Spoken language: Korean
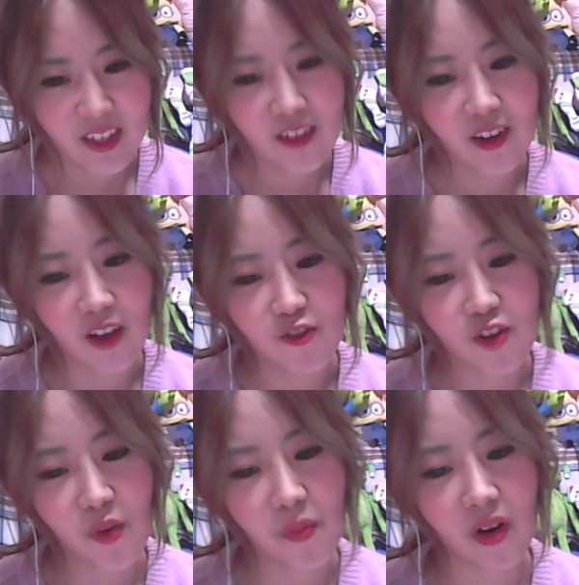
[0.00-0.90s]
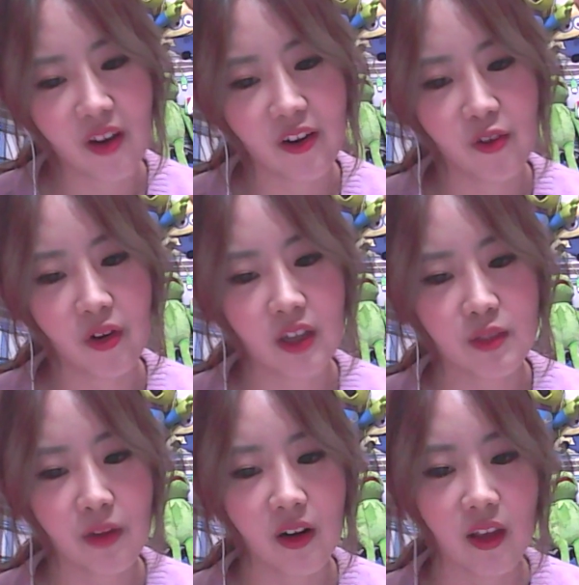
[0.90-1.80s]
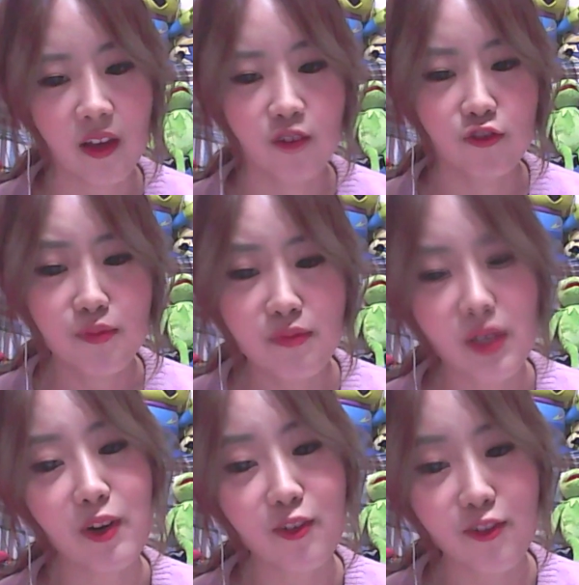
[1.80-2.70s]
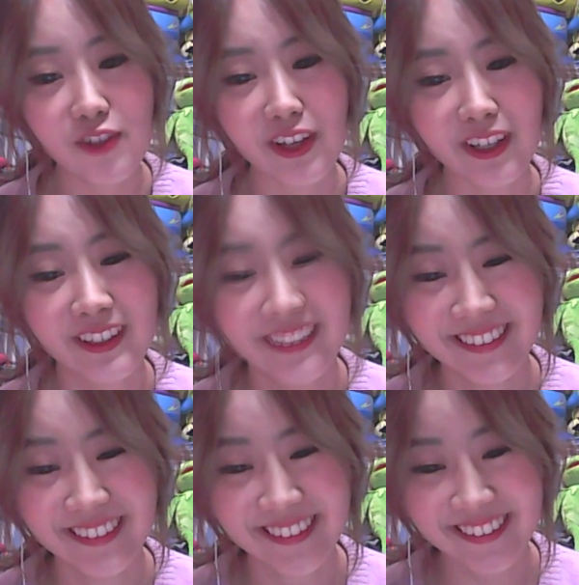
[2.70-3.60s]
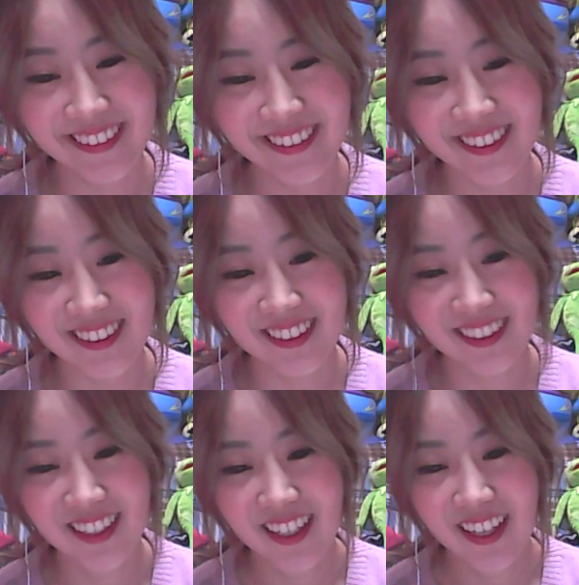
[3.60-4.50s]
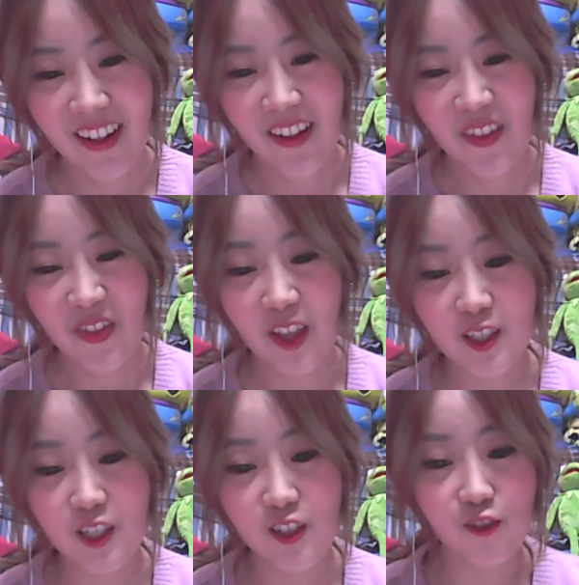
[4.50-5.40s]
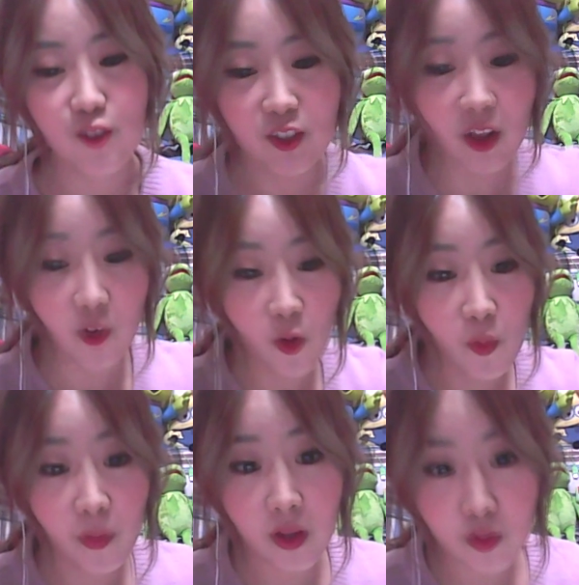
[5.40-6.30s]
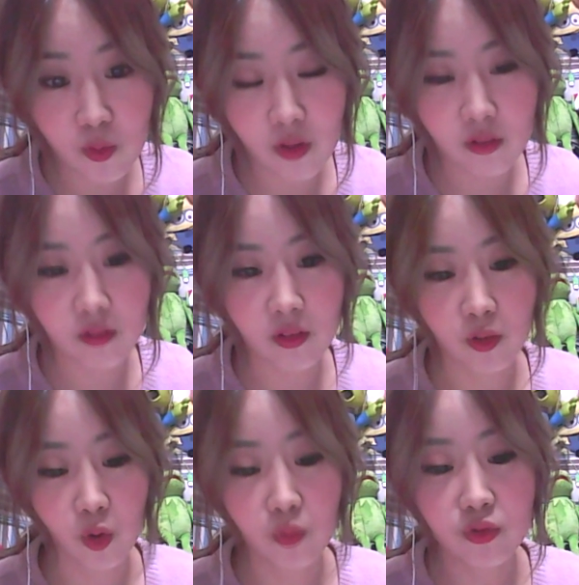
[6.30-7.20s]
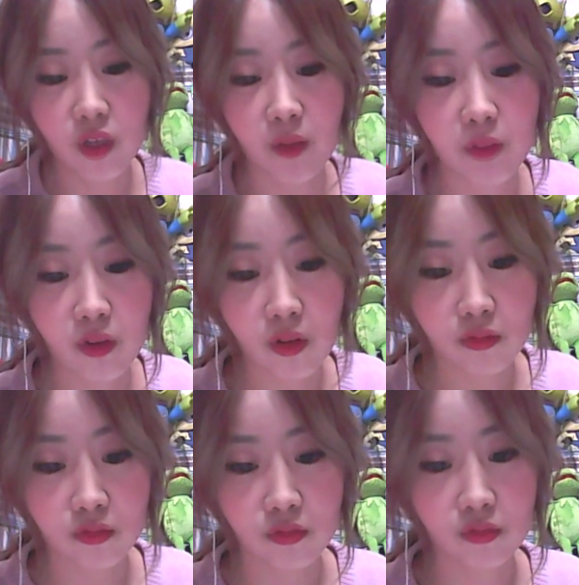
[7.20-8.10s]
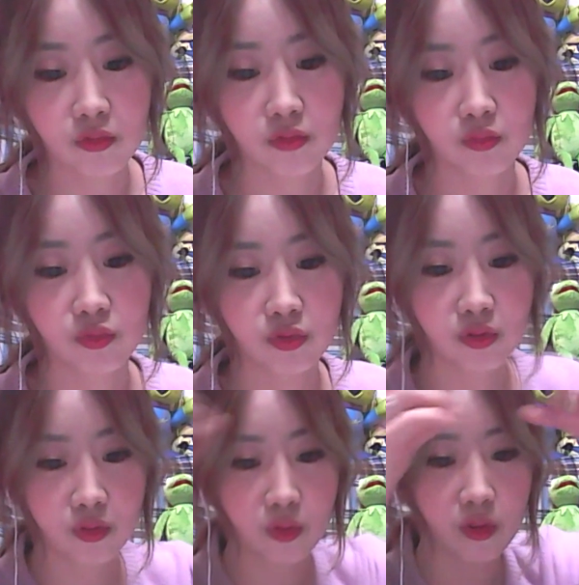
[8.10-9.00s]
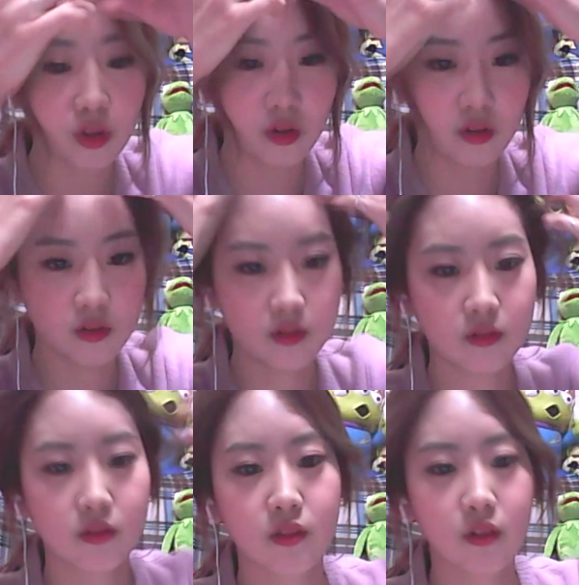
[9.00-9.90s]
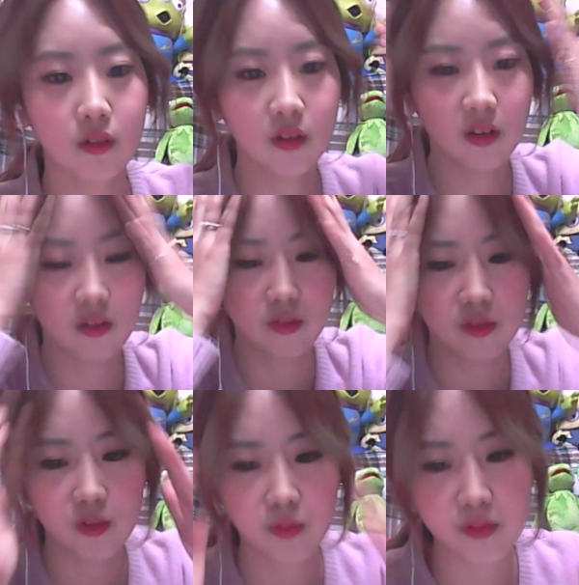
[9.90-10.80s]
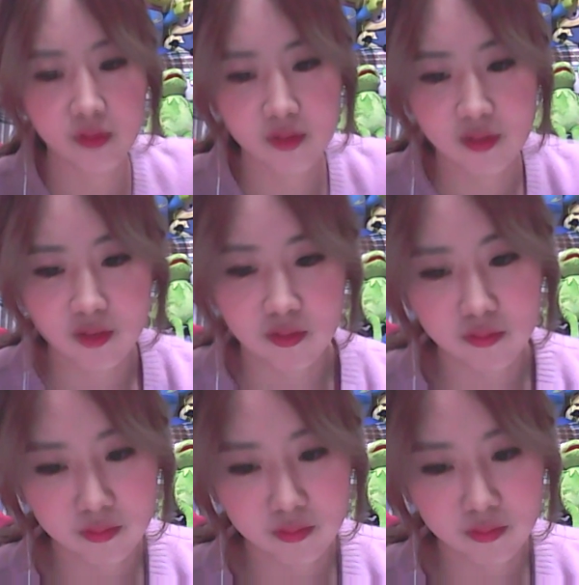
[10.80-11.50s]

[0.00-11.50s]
그래 우리 엄마가 이런 거 하지 말래. 웃음 사망꾼이라니. 내 친구들이 나를 얼마나 좋아하는데 너무 재밌다고. 무슨 소리야? 진짜. 어이가 없어 진짜.